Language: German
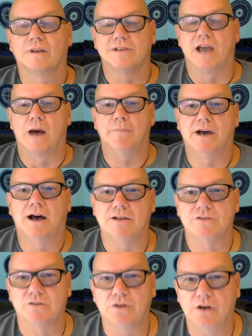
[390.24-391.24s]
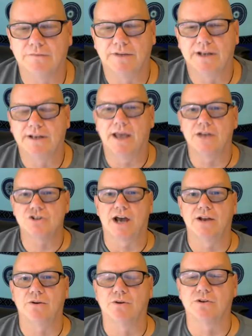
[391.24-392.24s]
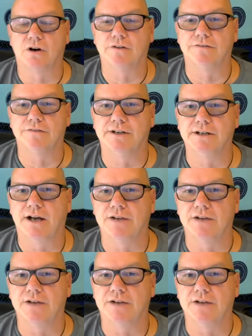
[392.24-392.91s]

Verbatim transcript: Sie haben da also irgendwann eine Entscheidung getroffen, ne?